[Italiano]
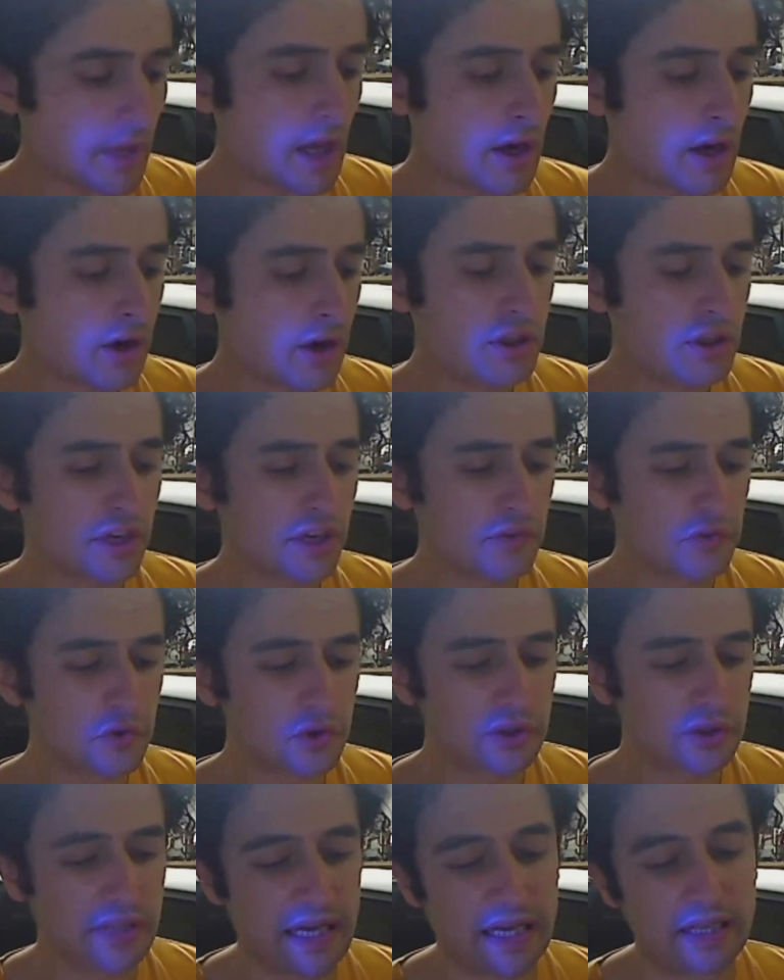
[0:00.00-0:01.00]
Roger
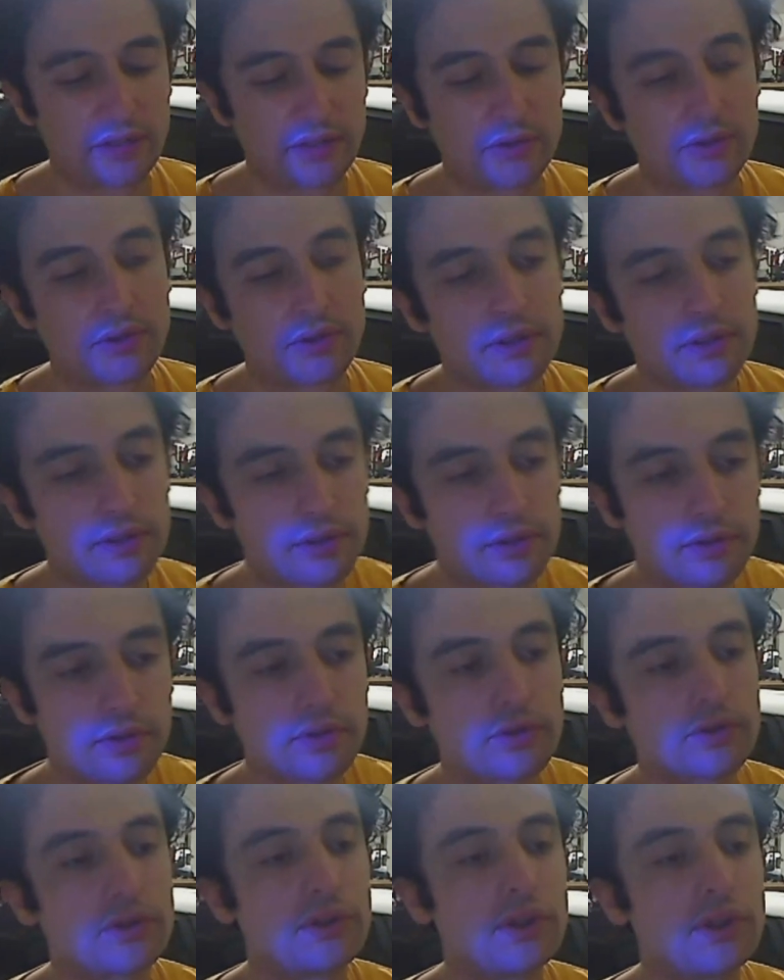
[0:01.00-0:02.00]
Fruttato, il
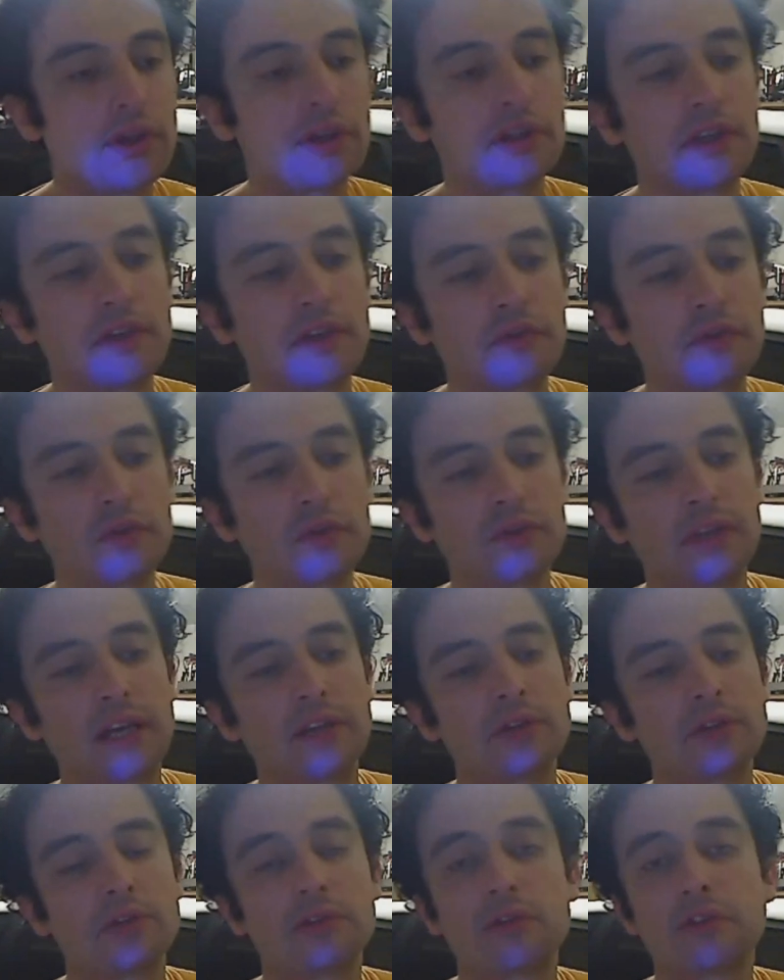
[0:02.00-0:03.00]
discorso di Roger
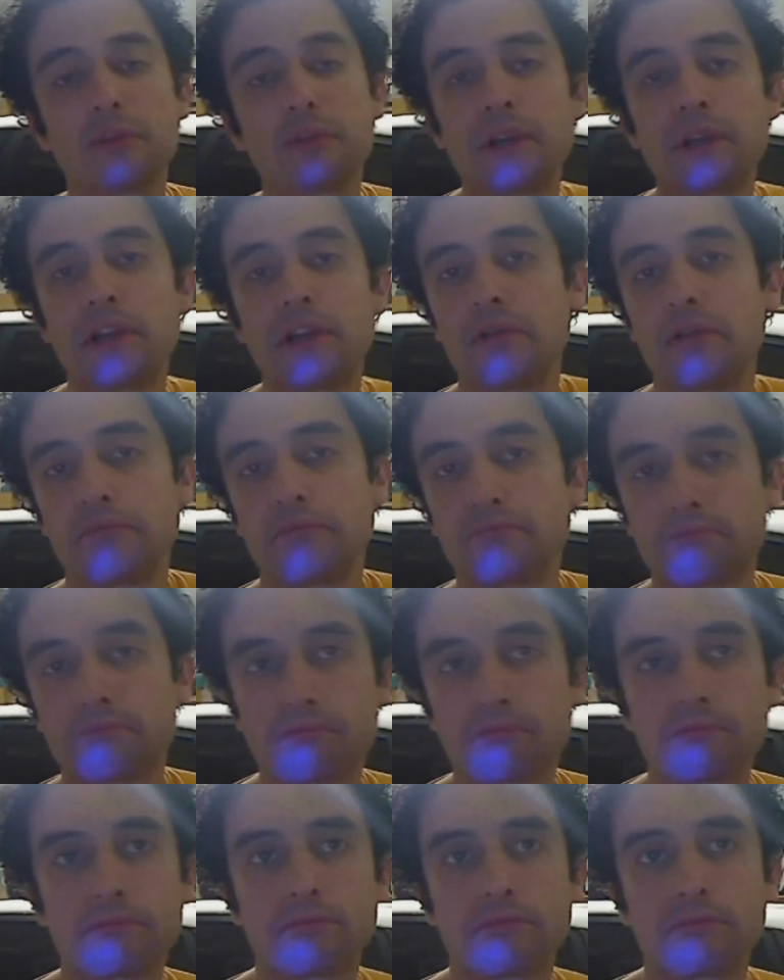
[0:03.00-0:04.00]
Fruttato secondo me, mh,
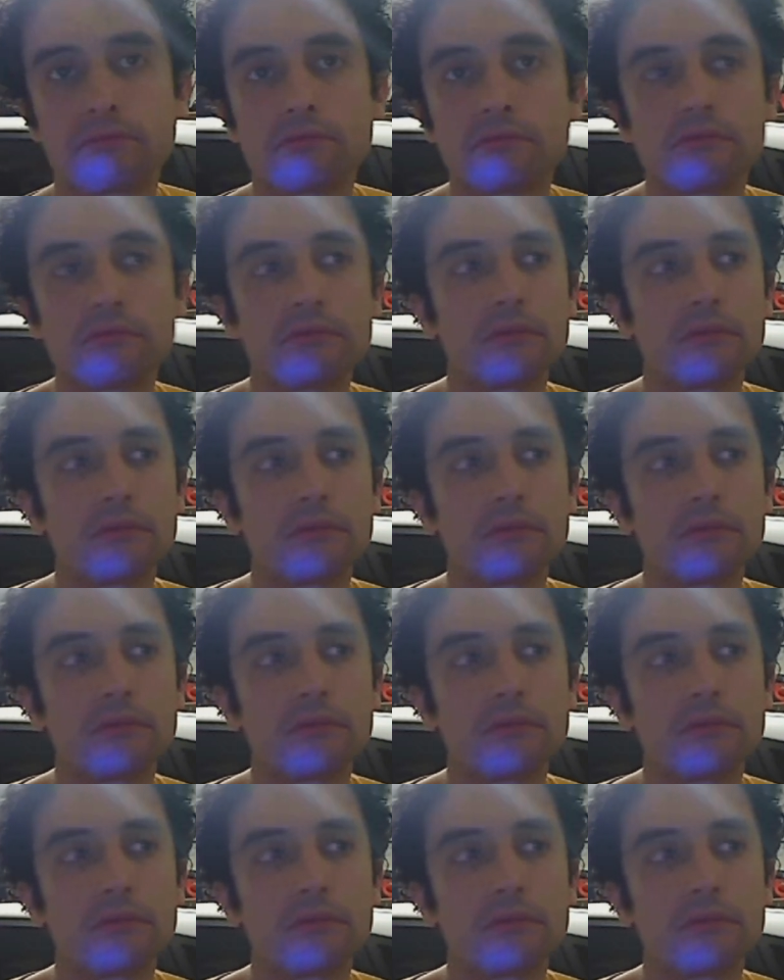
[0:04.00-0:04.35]
mm,